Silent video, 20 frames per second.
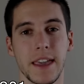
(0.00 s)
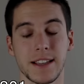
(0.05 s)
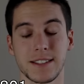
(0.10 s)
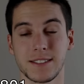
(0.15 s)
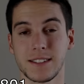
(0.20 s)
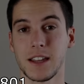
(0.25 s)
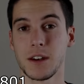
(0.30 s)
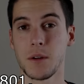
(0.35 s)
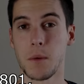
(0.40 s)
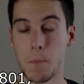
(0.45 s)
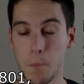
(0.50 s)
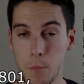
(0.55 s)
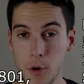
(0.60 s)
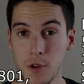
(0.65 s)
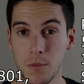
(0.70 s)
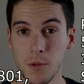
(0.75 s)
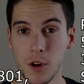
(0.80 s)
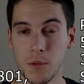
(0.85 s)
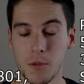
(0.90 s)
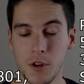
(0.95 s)
están
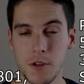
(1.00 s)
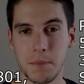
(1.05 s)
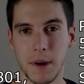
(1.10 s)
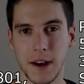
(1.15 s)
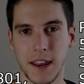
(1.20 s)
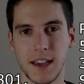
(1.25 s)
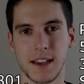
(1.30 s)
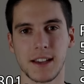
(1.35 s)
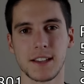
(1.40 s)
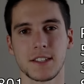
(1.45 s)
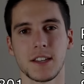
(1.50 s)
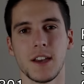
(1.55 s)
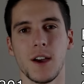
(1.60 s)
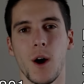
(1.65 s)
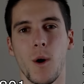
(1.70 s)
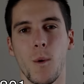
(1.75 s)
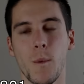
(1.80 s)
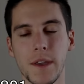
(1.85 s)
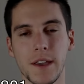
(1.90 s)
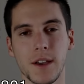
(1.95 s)
muy muy muy parejas
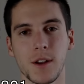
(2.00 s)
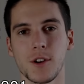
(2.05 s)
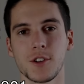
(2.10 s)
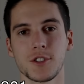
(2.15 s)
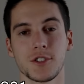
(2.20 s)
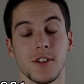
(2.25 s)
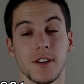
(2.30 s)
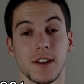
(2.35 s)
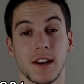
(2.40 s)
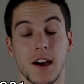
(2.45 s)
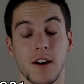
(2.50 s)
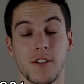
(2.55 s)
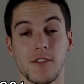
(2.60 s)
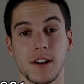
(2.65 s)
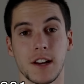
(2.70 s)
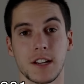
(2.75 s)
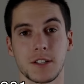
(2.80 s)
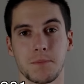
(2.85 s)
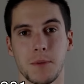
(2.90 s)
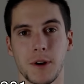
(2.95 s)
o incluso en
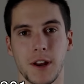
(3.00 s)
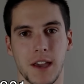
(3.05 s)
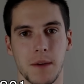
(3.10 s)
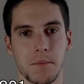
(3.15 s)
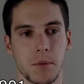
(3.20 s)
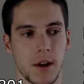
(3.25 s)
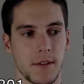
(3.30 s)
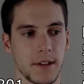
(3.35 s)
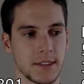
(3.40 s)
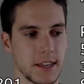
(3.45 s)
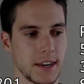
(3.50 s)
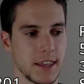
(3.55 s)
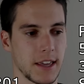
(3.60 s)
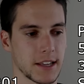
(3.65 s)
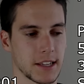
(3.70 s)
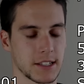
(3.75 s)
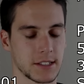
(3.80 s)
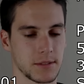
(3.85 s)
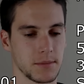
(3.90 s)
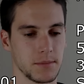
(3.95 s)
algunas, por ejemplo, la
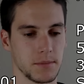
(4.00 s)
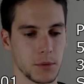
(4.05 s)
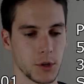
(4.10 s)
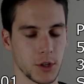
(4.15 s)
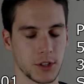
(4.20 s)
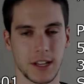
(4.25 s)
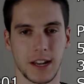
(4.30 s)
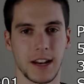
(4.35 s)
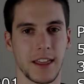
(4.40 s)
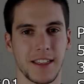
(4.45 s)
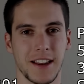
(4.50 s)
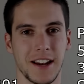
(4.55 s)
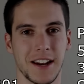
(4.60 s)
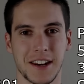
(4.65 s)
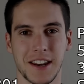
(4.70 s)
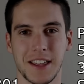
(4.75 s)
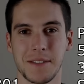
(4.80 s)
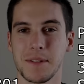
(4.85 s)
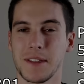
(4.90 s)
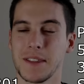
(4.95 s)
batería que es brutal, la del
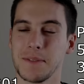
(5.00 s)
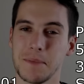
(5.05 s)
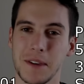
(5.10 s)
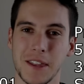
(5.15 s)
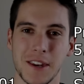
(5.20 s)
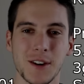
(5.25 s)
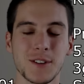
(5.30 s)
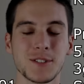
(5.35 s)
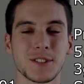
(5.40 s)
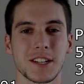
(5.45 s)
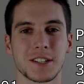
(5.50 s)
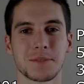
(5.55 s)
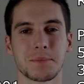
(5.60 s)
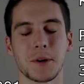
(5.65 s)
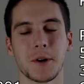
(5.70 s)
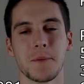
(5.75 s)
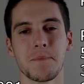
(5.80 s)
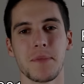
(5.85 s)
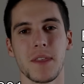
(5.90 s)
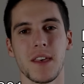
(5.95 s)
Redmi Note 3
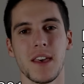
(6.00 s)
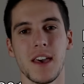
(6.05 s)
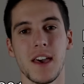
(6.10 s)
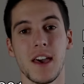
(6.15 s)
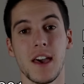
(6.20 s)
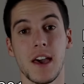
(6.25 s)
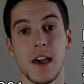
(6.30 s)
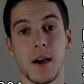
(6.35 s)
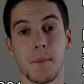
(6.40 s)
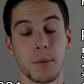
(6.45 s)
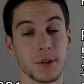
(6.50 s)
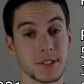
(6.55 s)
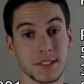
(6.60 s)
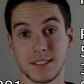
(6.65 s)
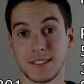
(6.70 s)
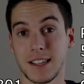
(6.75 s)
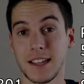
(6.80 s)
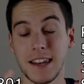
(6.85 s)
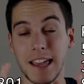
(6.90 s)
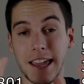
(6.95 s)
Pro pues
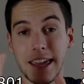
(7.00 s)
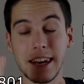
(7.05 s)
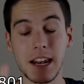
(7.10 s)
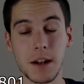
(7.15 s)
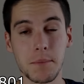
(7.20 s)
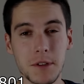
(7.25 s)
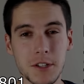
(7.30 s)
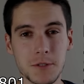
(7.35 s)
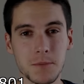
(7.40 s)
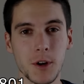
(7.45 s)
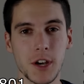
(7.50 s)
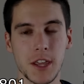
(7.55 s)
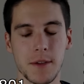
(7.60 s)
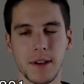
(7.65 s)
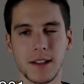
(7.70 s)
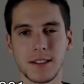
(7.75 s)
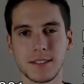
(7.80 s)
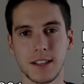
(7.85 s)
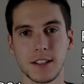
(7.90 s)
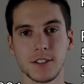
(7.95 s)
están en el mismo
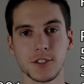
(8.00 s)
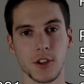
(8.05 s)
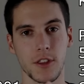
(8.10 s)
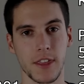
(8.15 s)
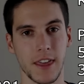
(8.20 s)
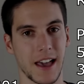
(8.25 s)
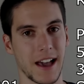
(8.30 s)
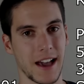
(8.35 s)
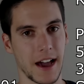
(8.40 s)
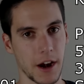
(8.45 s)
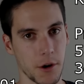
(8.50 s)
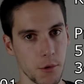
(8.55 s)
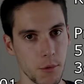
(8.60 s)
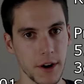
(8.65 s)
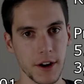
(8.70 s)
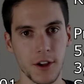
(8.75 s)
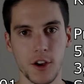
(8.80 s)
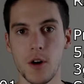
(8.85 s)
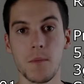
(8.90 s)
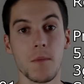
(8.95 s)
nivel tanto de
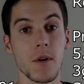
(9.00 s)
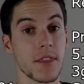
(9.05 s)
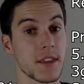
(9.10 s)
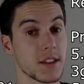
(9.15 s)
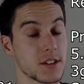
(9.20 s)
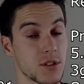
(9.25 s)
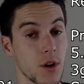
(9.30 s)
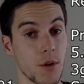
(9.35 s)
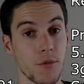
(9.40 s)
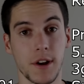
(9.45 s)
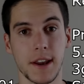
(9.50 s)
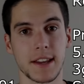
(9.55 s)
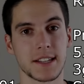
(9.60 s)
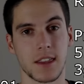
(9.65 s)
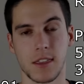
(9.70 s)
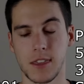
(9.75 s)
hardware como de software, es